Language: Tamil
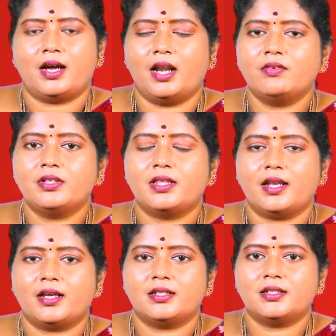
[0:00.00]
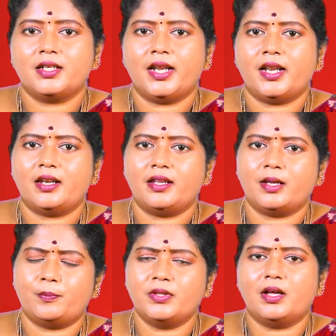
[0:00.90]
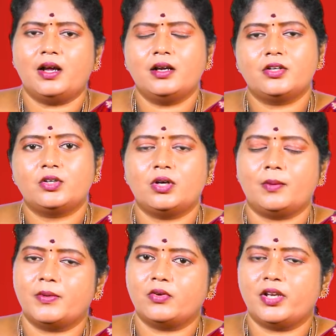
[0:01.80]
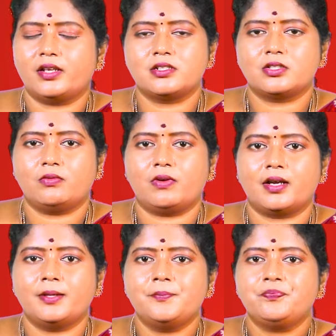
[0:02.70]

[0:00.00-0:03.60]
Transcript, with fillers: அளவு தெரியாது இல்லை எனக்கு எப்போ தாகம் இருக்கோ அப்போ குடிக்கிறேன்னு சொல்லுவாங்க